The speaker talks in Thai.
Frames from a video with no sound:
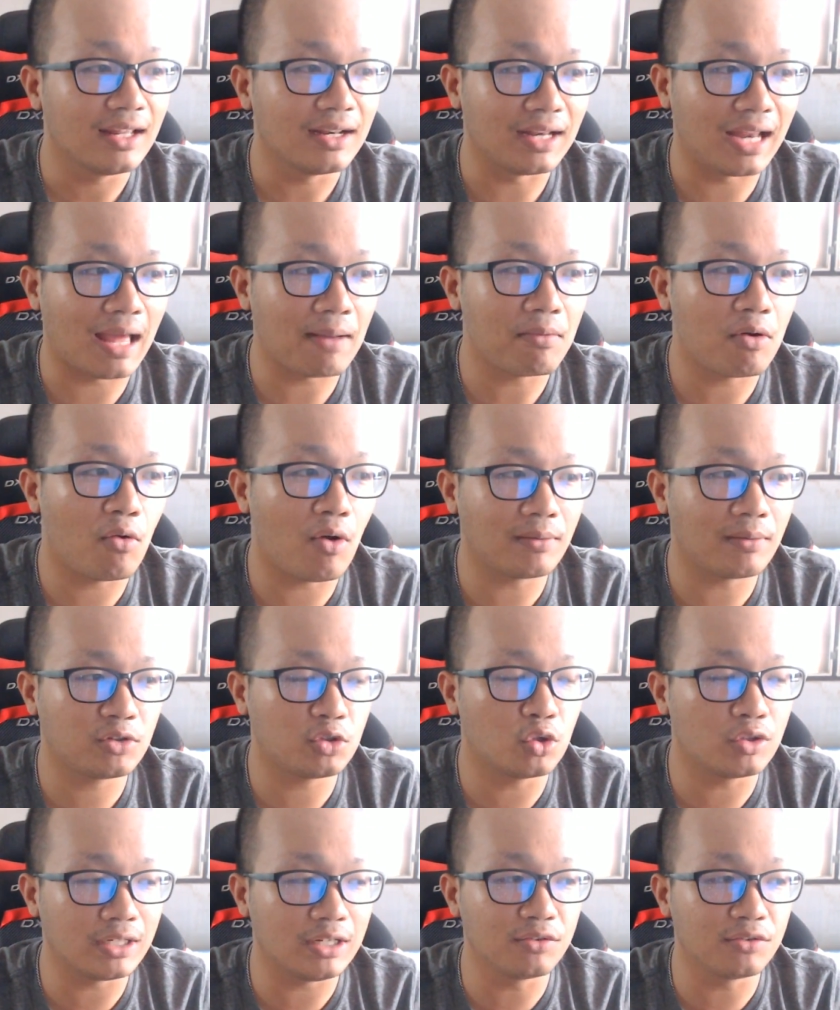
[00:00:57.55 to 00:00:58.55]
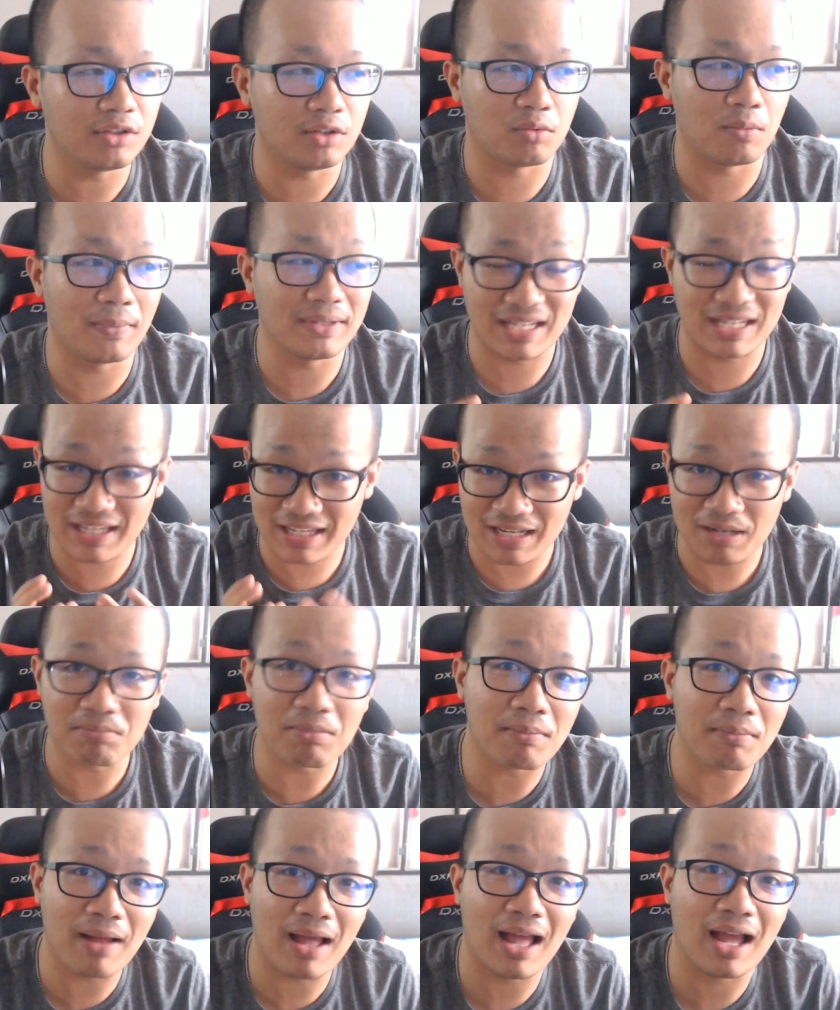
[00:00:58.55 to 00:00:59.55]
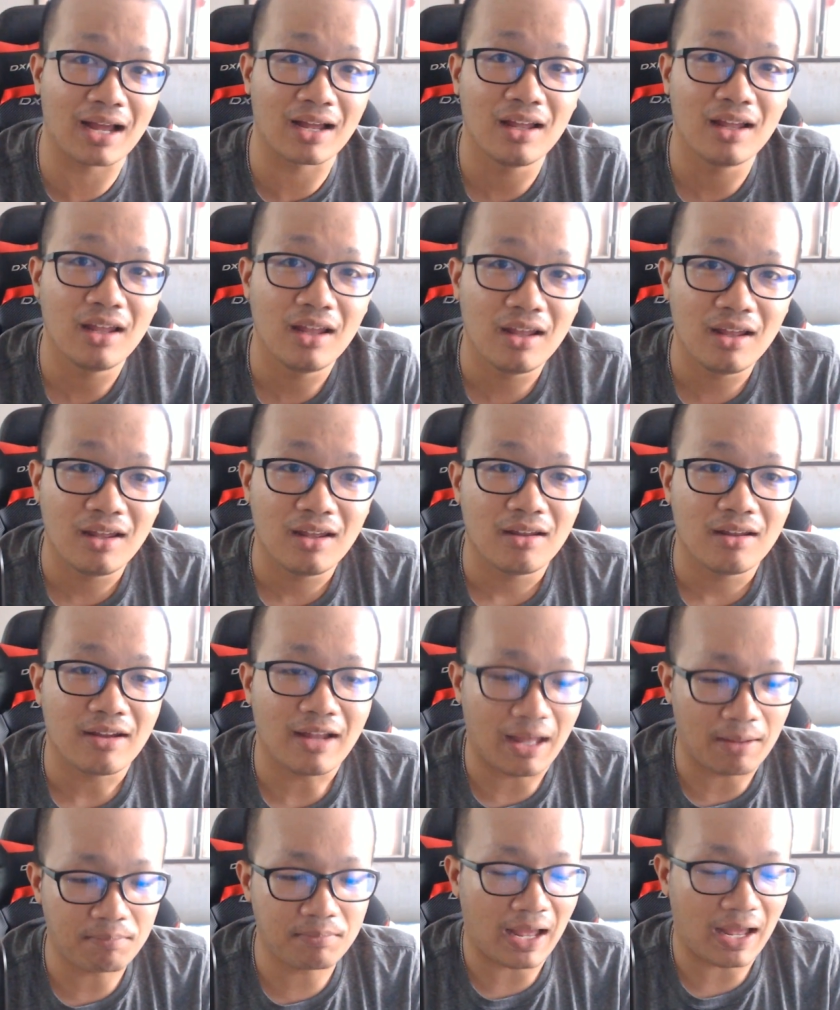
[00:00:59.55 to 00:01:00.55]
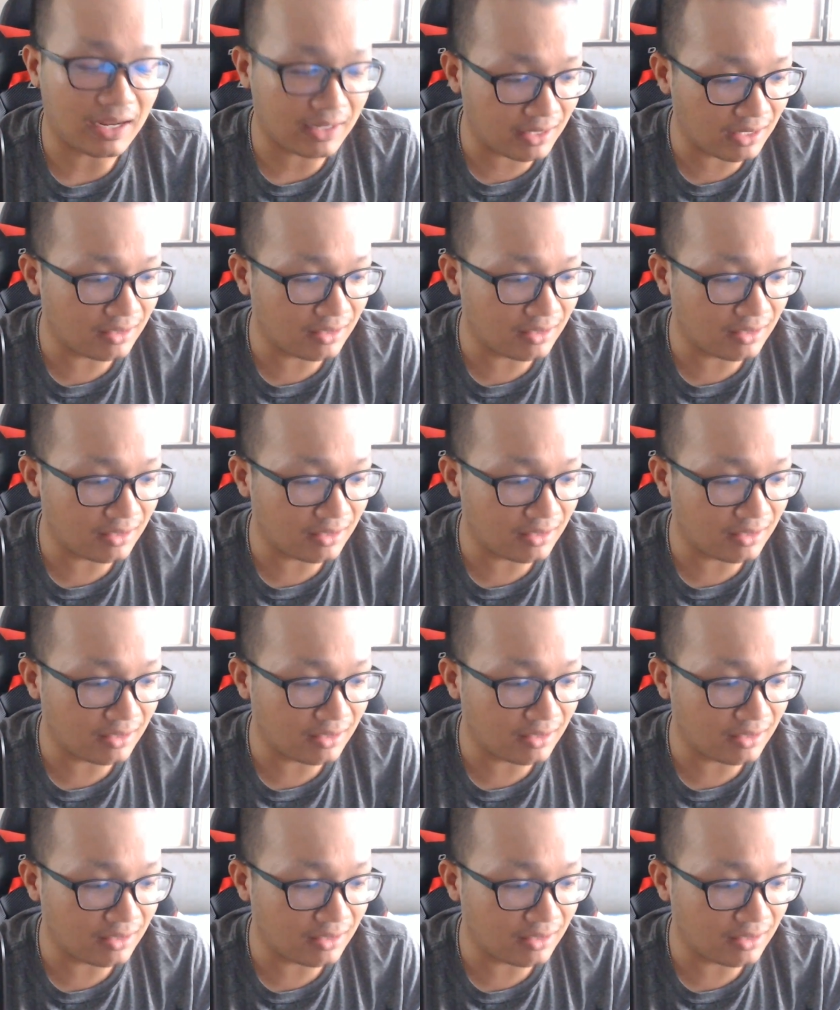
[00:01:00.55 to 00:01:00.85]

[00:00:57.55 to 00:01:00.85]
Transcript: นะเพราะว่าช่วงนี้รู้สึกว่ามันจะฮิตมากๆครับอยากกิน